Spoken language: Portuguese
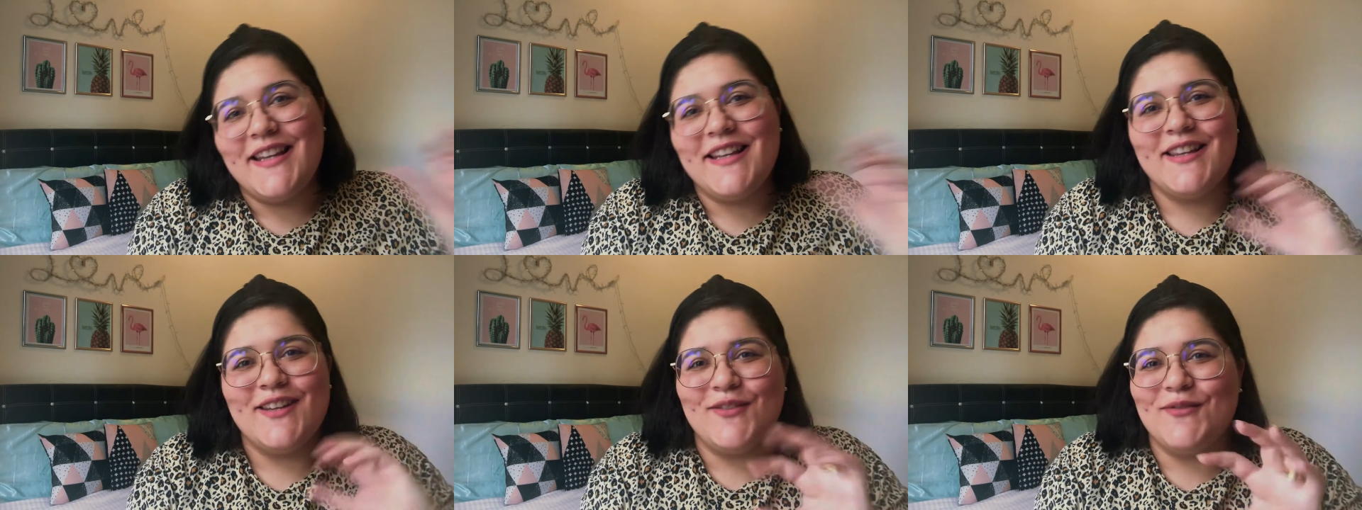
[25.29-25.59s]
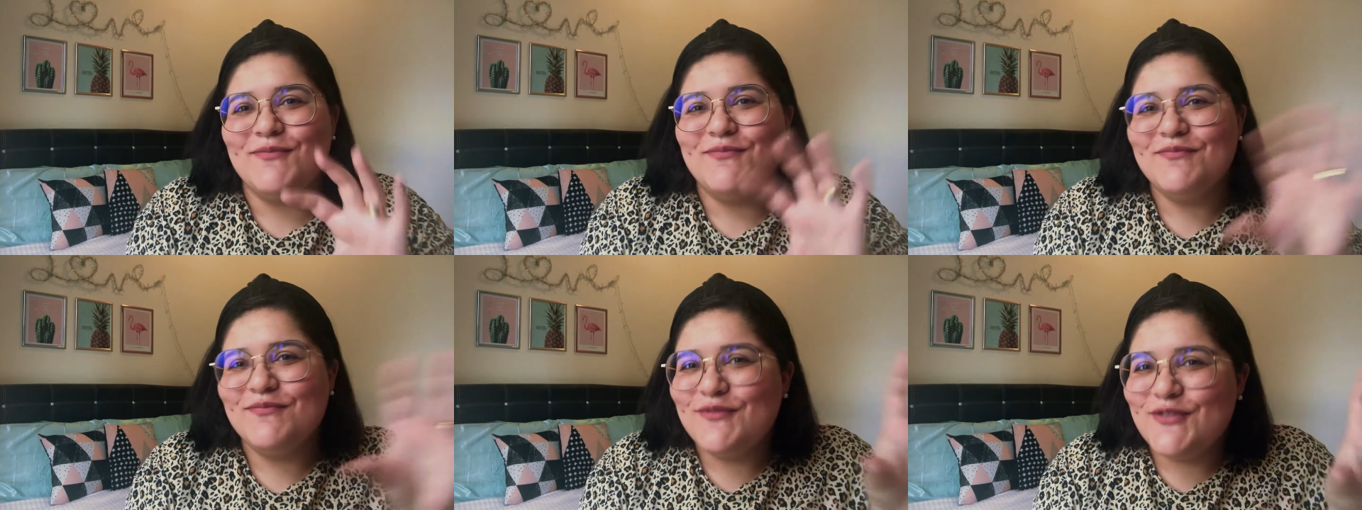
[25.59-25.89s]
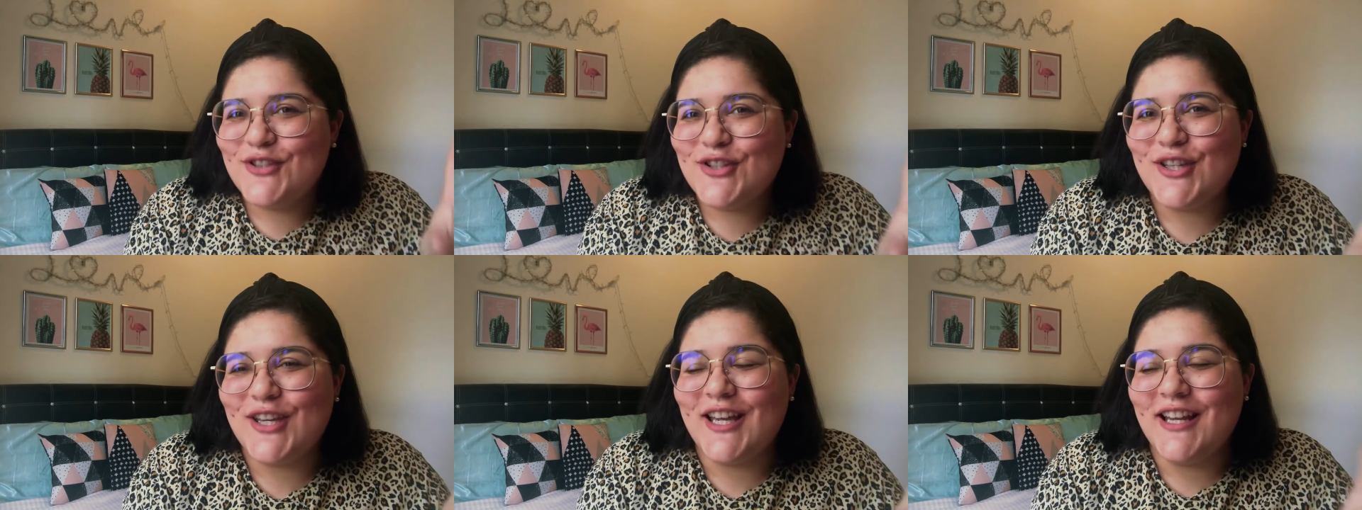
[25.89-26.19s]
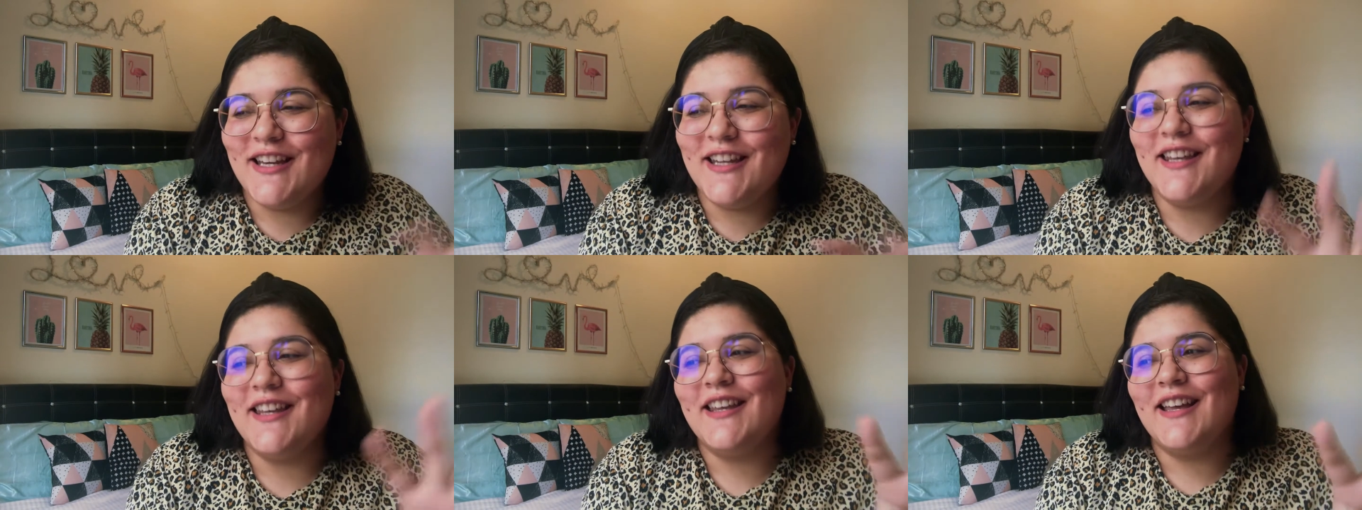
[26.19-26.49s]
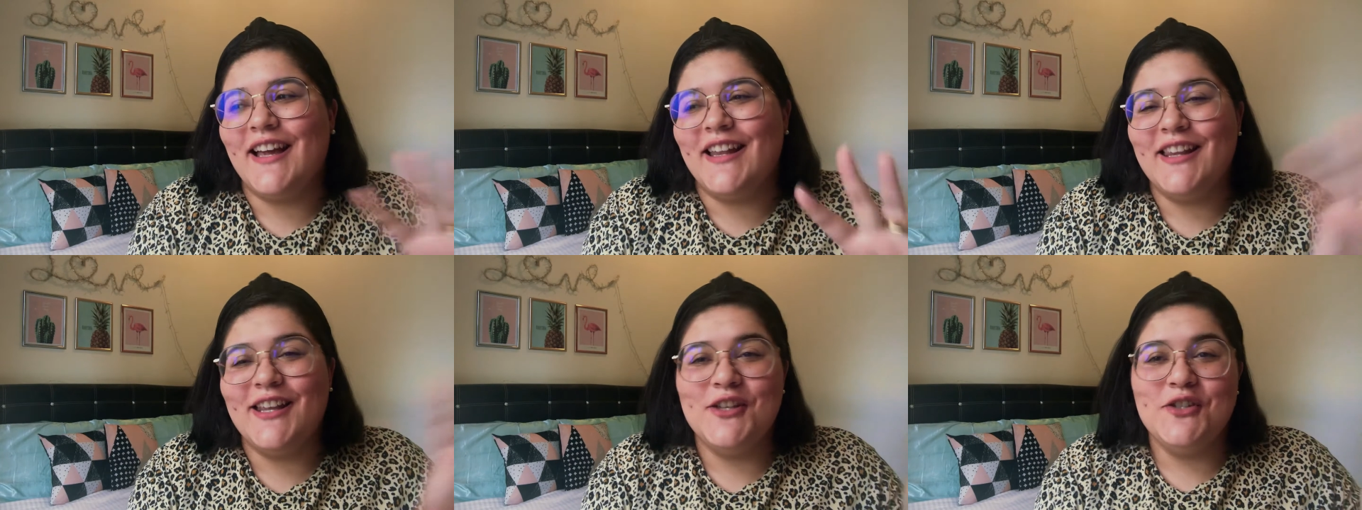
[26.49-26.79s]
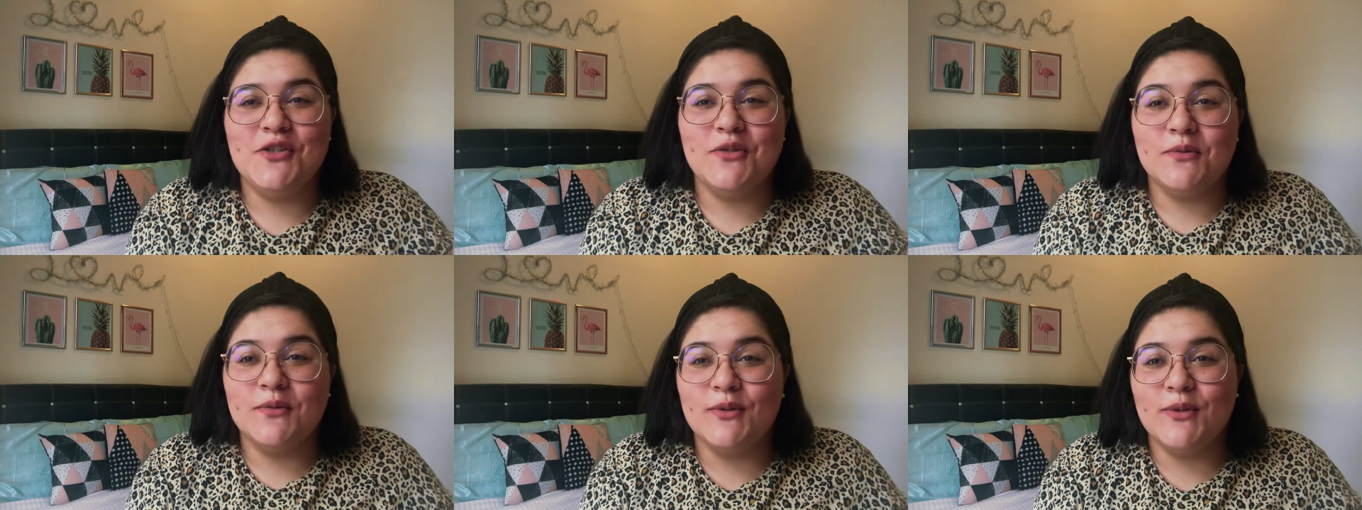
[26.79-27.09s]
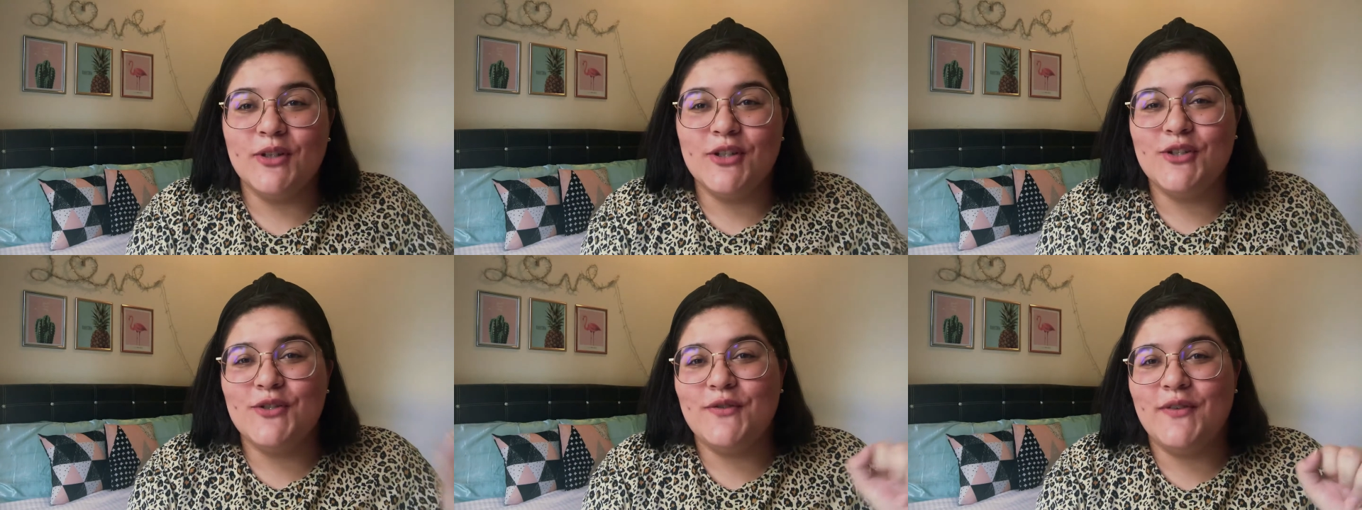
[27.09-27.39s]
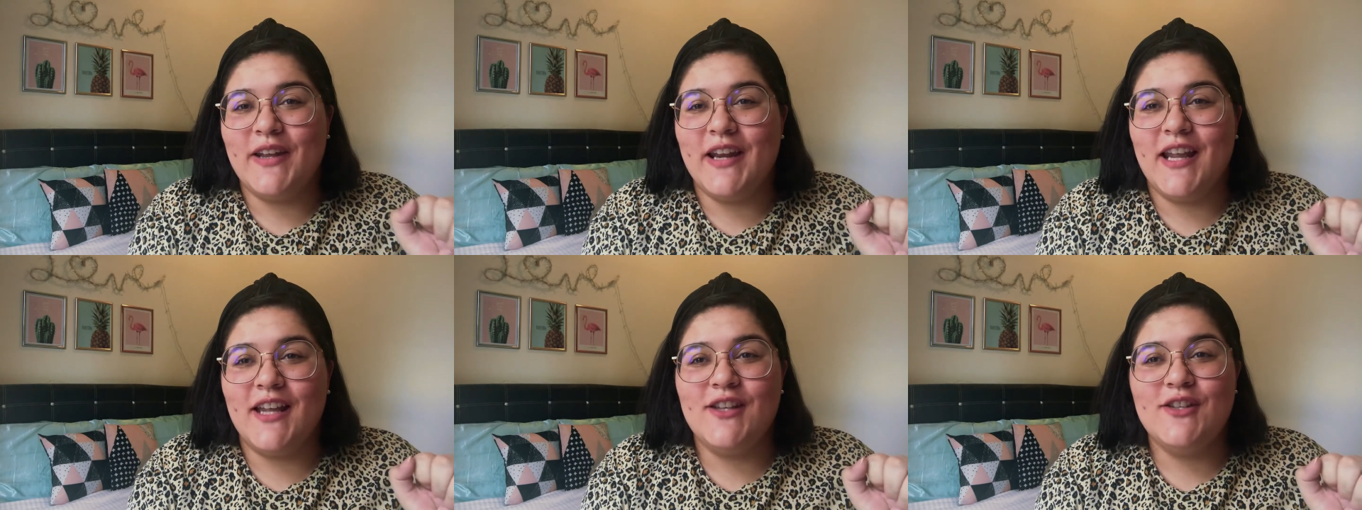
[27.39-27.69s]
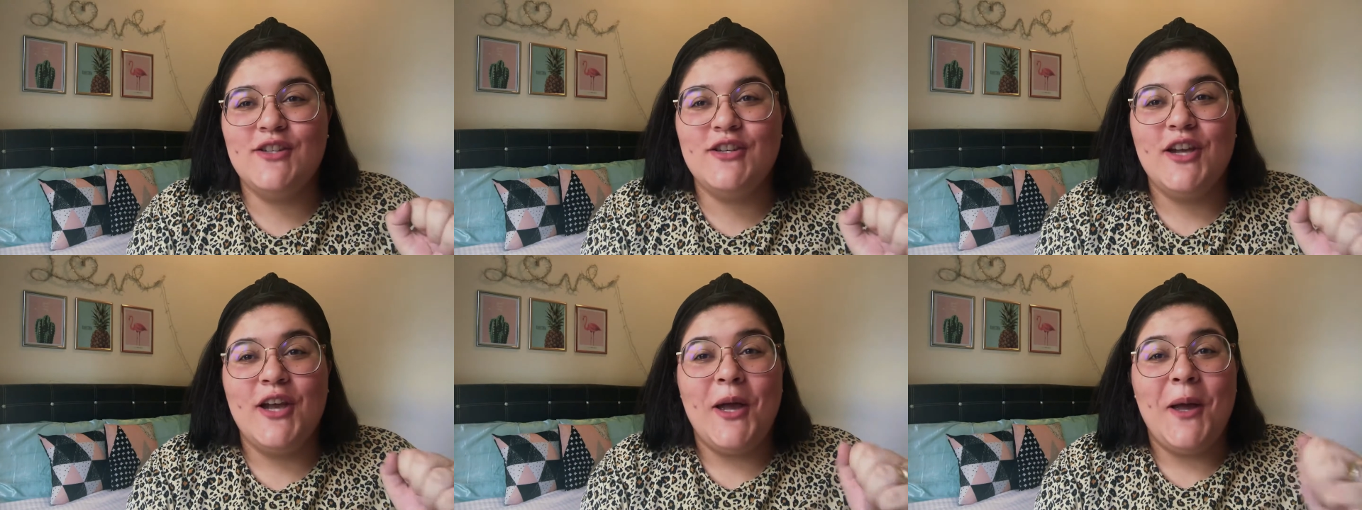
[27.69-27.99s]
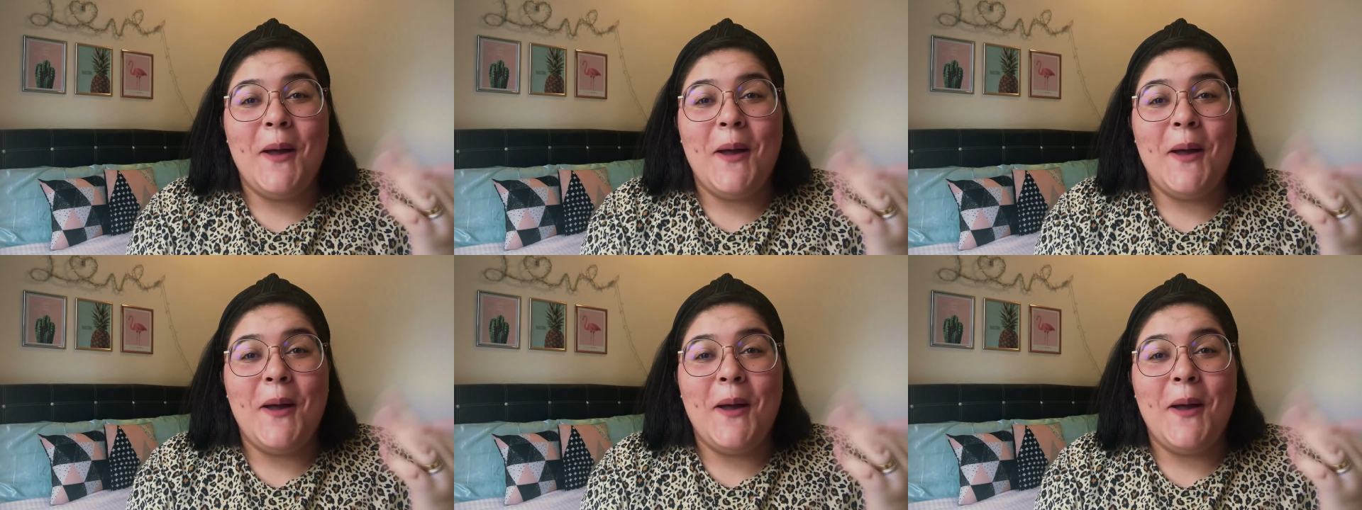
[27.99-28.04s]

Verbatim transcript: então tinha ali cada dia um look diferente.